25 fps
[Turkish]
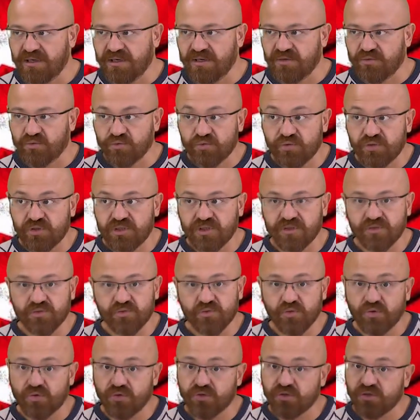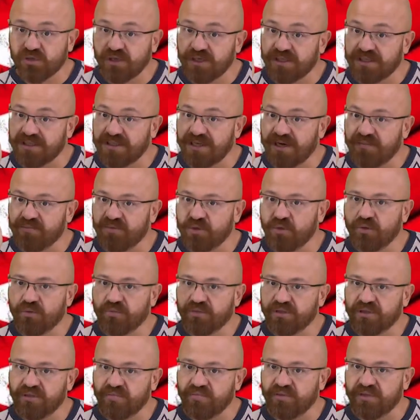Rusya'nın çok hoşuna giden bir
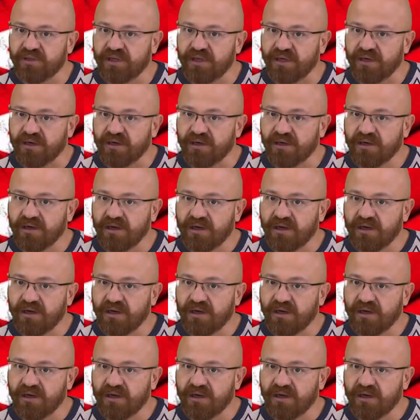lobi tipi değil.